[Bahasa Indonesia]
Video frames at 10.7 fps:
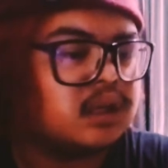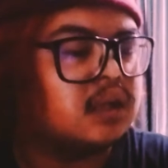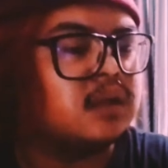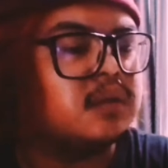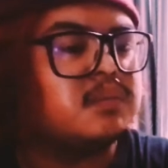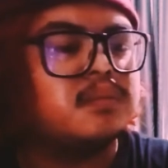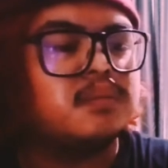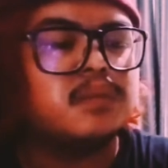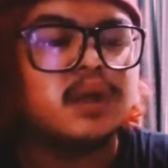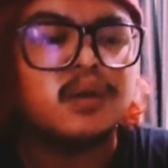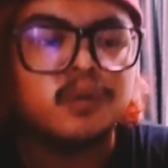nah
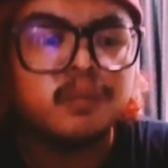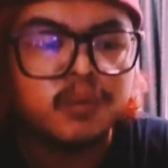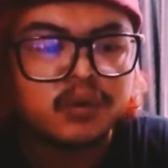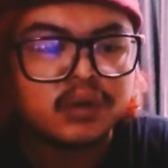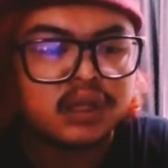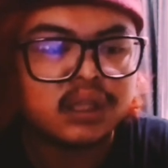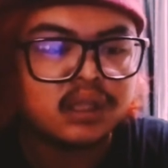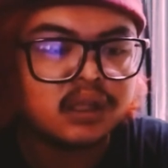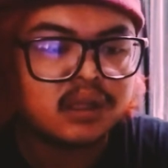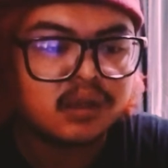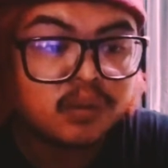berhubung
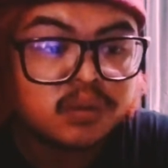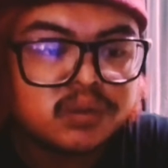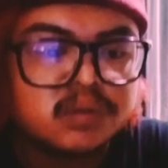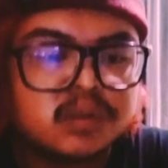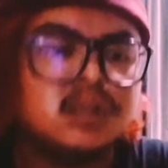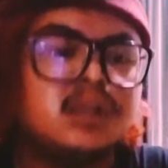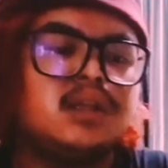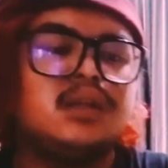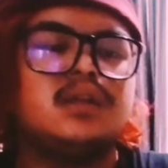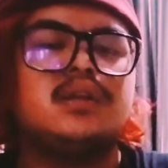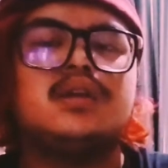nih lucu nih
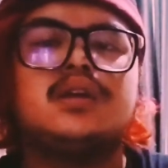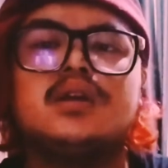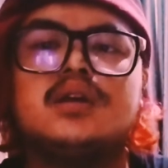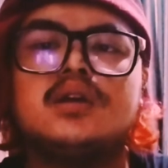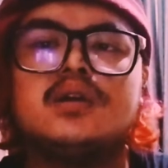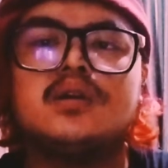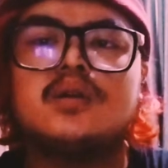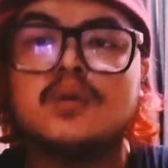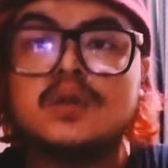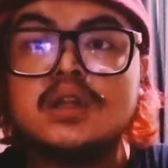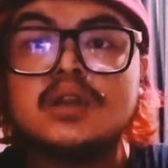
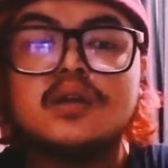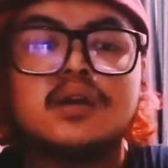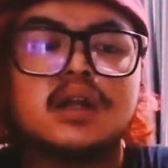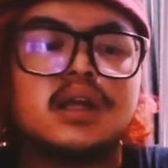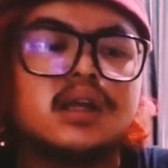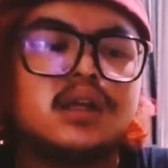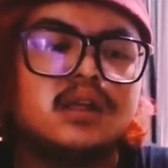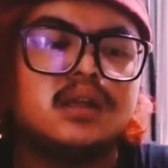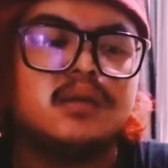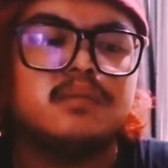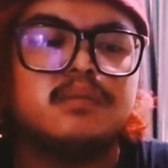gutit dong ya
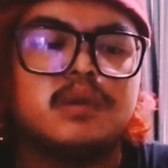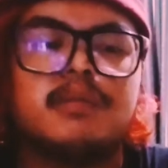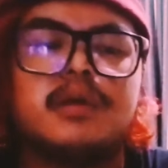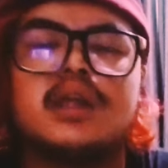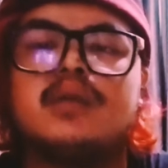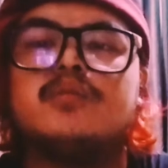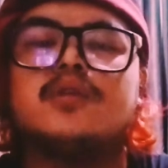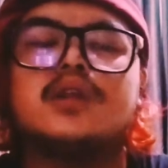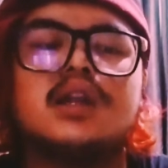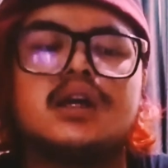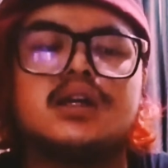berbagi
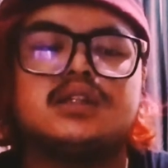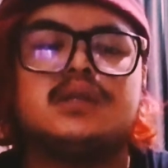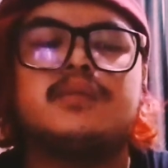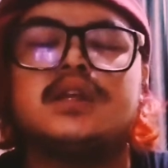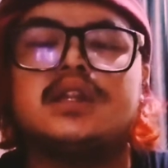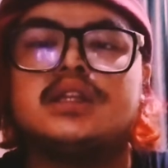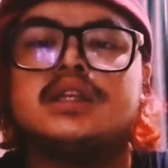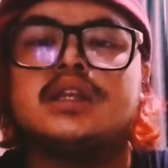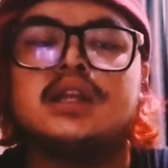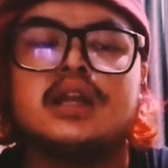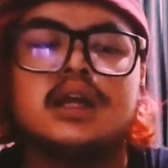hiburan lah sama
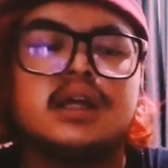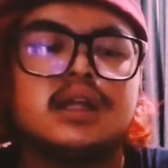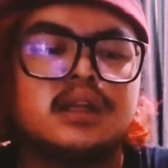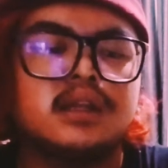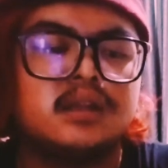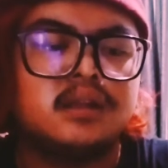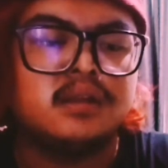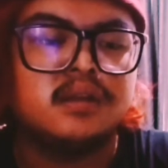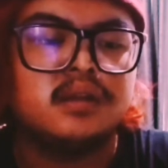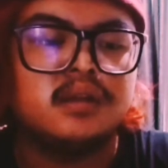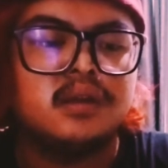netizen yang lain
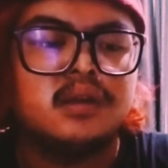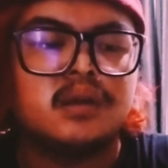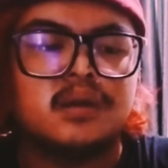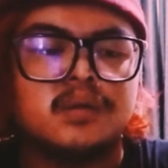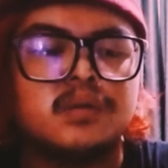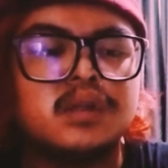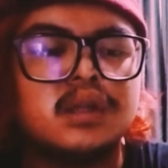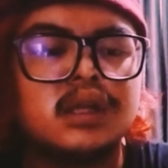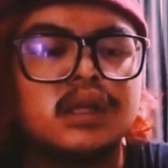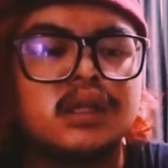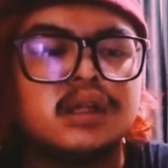gutit
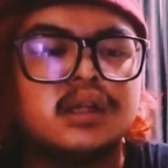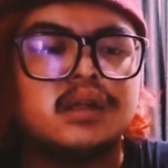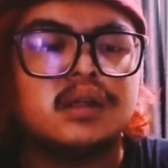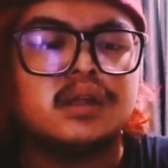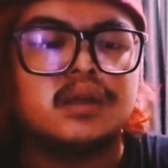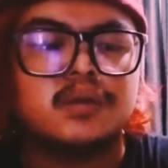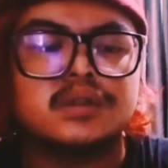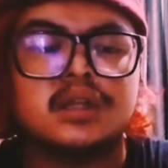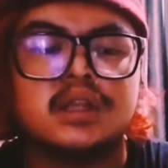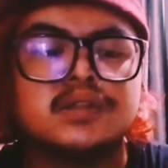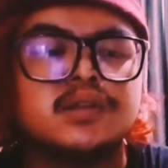lah gue
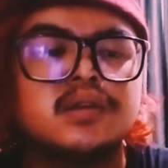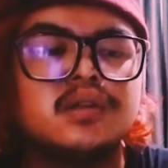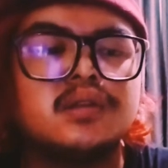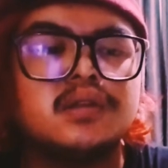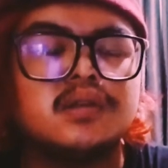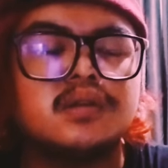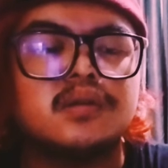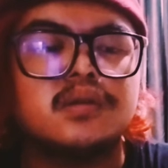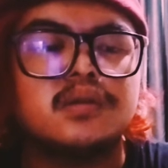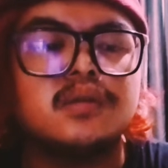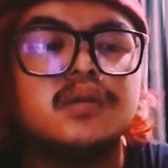screenshot
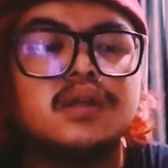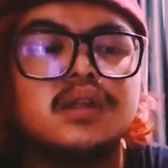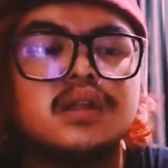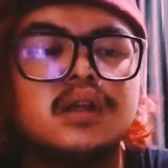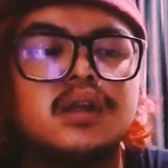gutit